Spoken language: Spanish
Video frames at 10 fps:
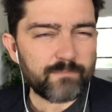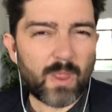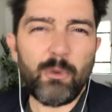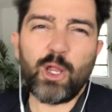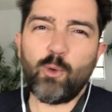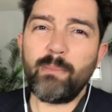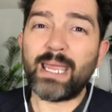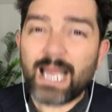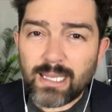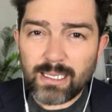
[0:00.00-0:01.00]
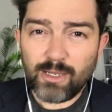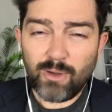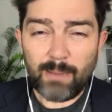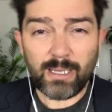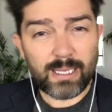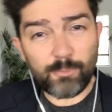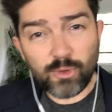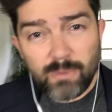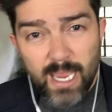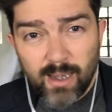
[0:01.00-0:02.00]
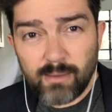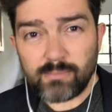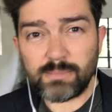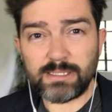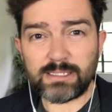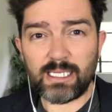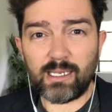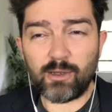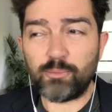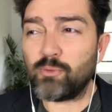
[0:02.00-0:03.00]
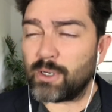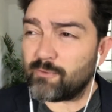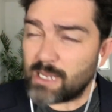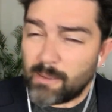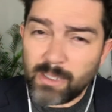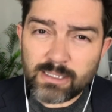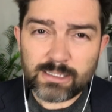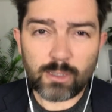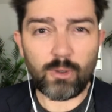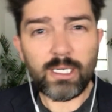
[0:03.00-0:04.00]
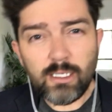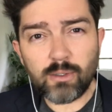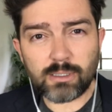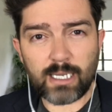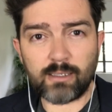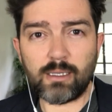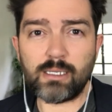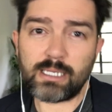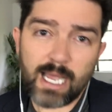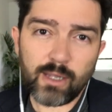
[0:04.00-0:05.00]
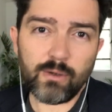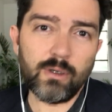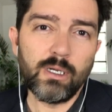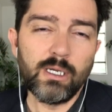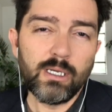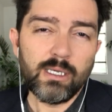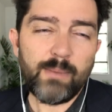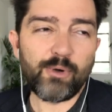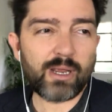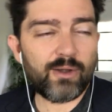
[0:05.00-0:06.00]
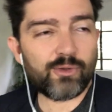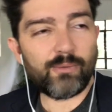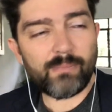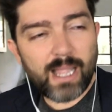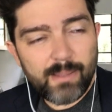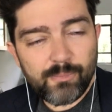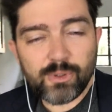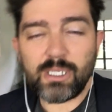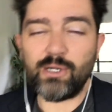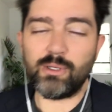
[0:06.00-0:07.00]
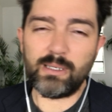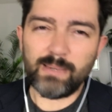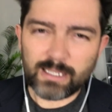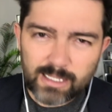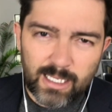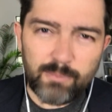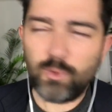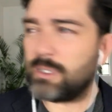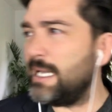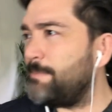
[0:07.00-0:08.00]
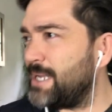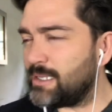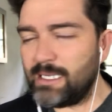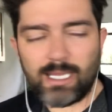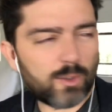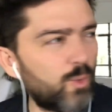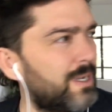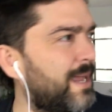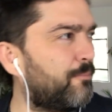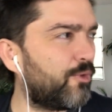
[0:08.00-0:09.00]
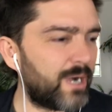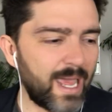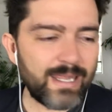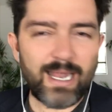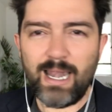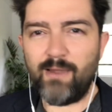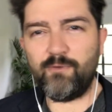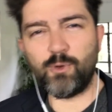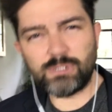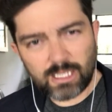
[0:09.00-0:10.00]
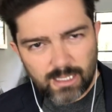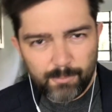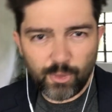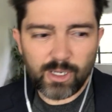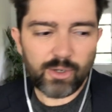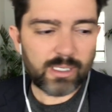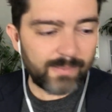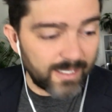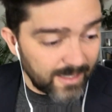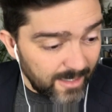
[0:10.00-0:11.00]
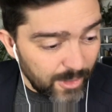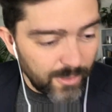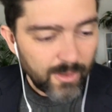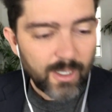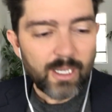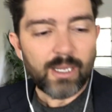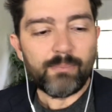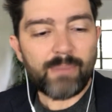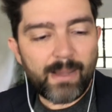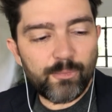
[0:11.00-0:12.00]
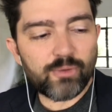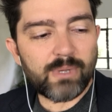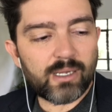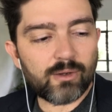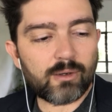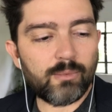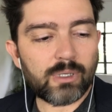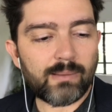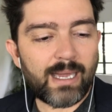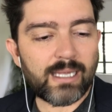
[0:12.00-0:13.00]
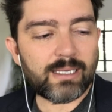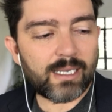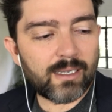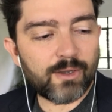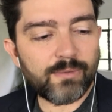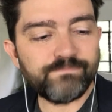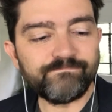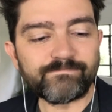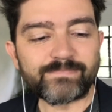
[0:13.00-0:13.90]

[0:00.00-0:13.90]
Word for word: Me lo llevo a mi casa y nos la pasamos bien. Este, dijo, pues bueno, finalmente está solito, está necesitado y por qué no tomamos y nos divertimos y la pastilla azul, la morada, la fuchsia se está poniendo divertido, vamos viendo cómo se va haciendo.